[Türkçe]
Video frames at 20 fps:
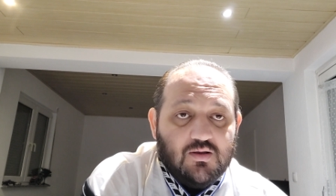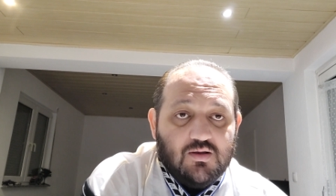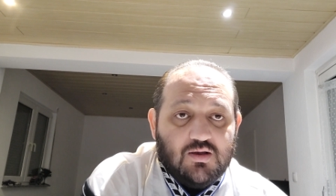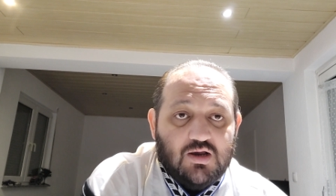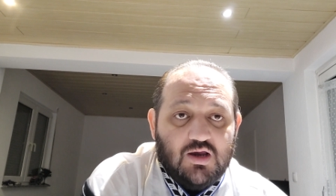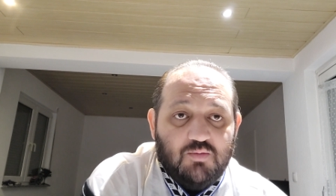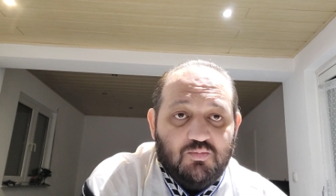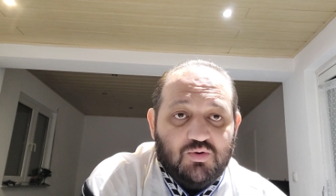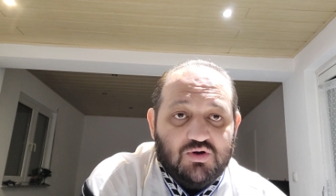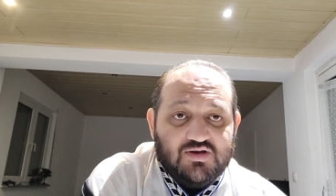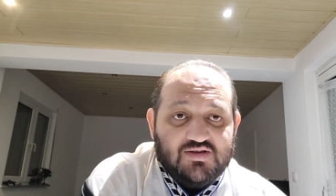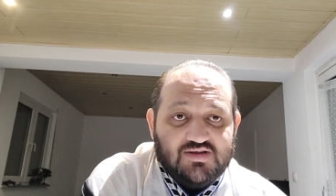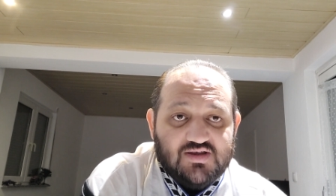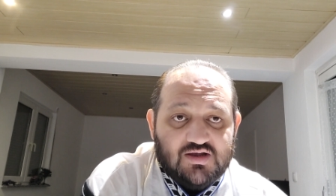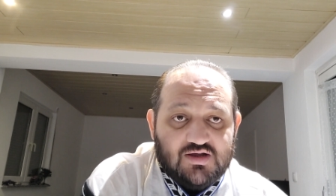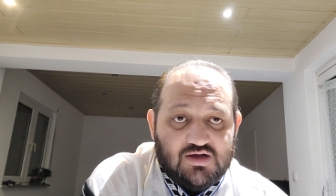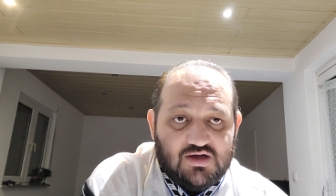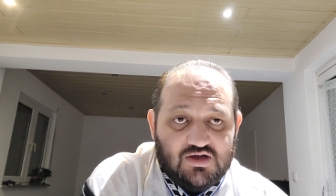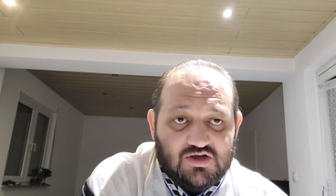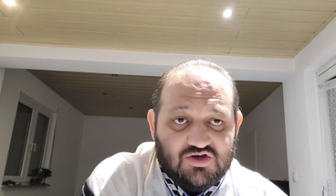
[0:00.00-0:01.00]
Clippers'a
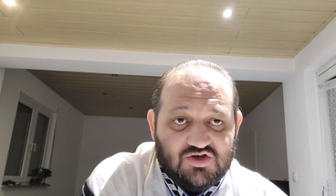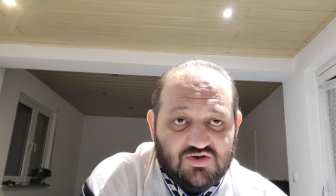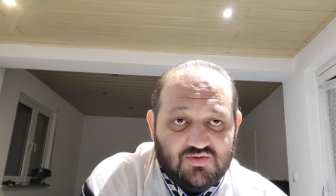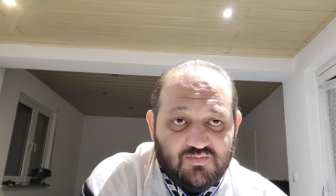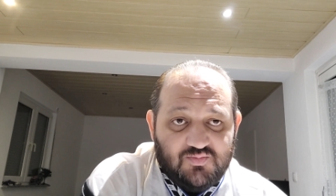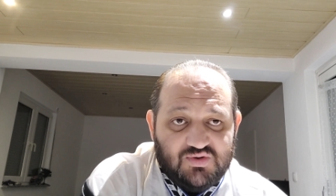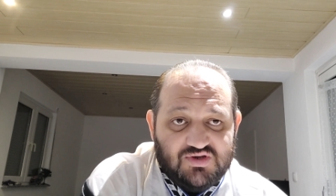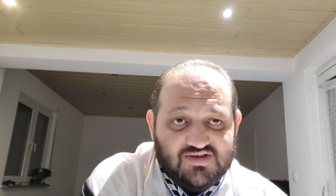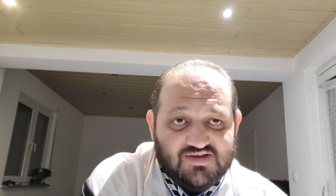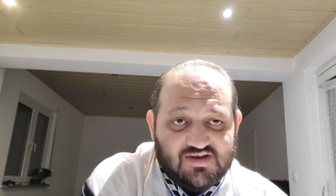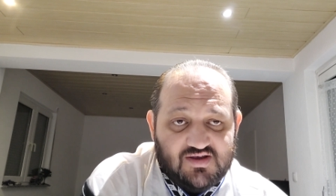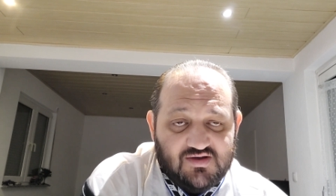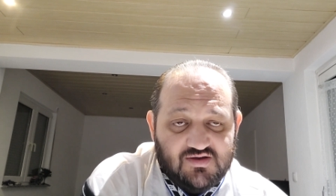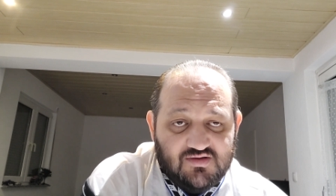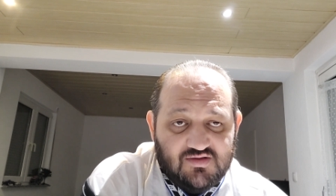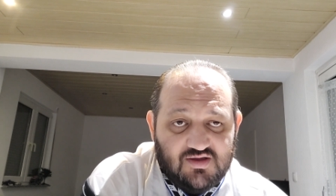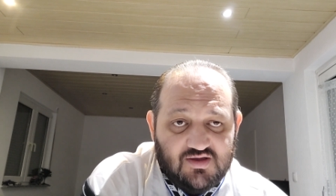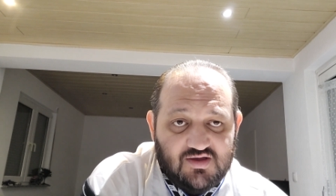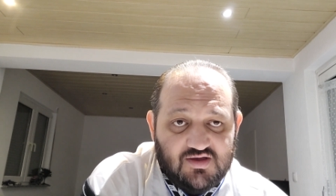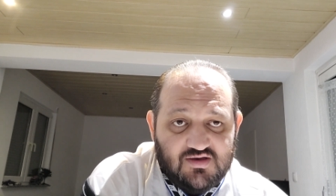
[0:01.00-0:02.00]
karşı bir
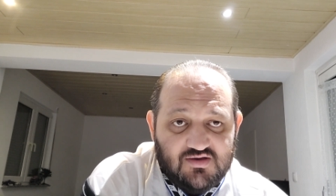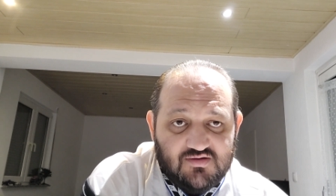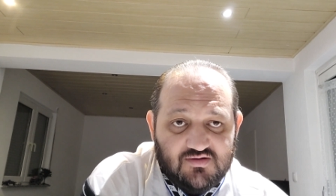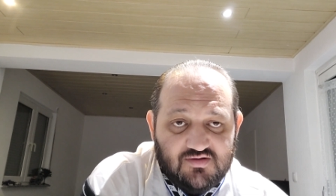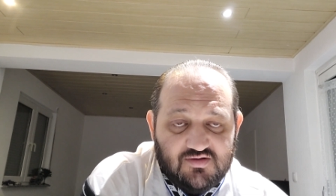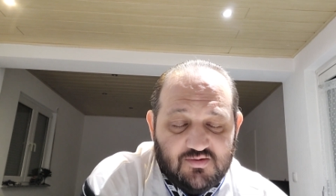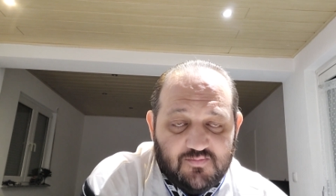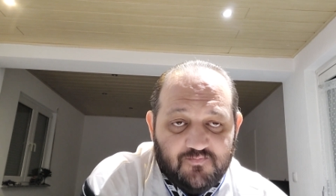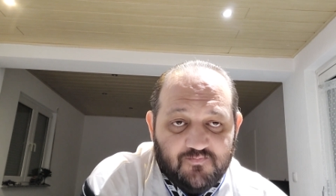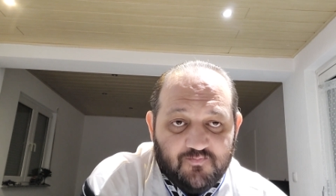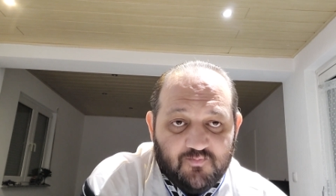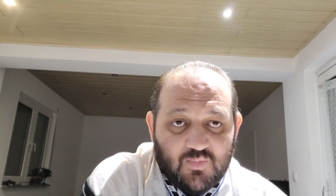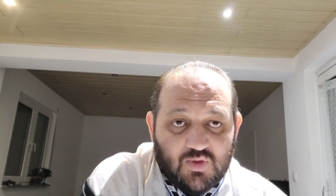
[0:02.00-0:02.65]
sayıyla yenildi.